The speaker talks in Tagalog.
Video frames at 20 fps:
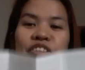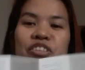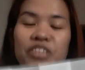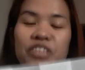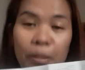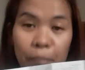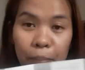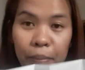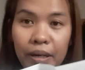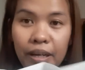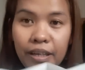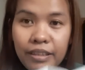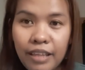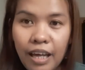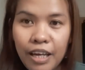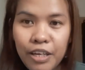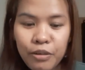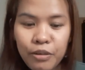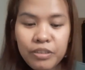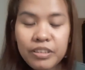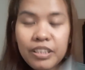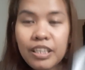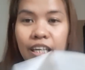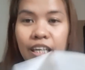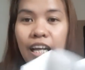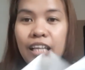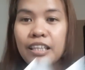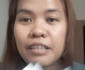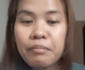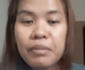Siyempre, tayo, hindi
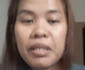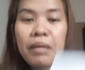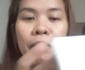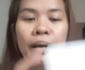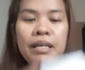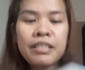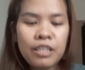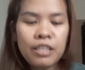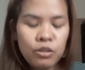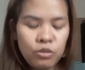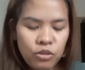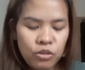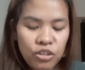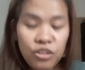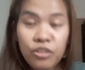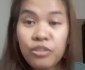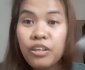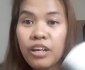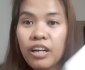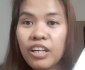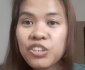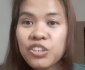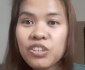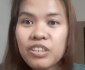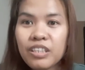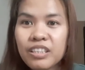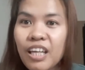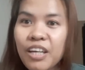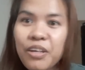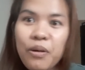na natin binabasa to. Diretso
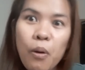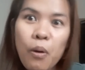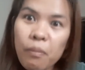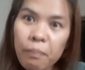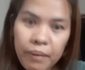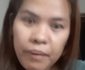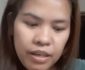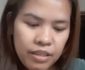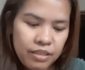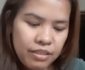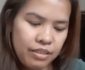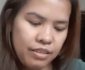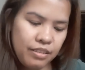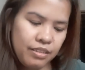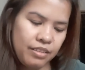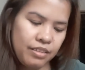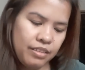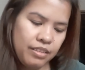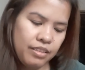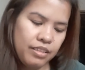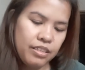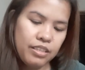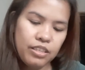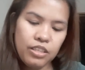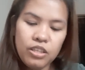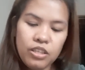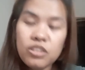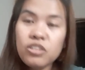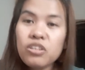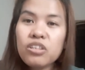na tayo open.
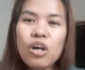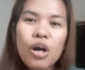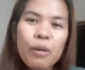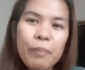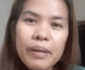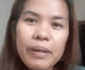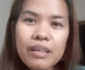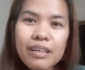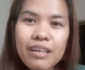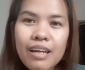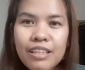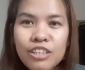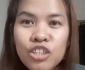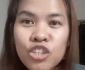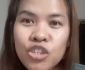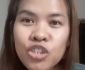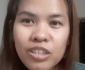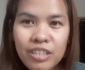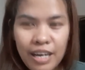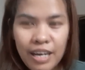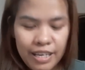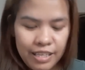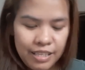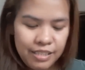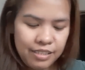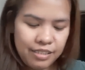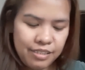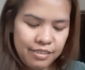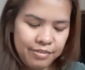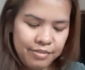So, i-open na natin siya,
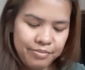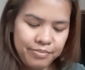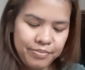guys.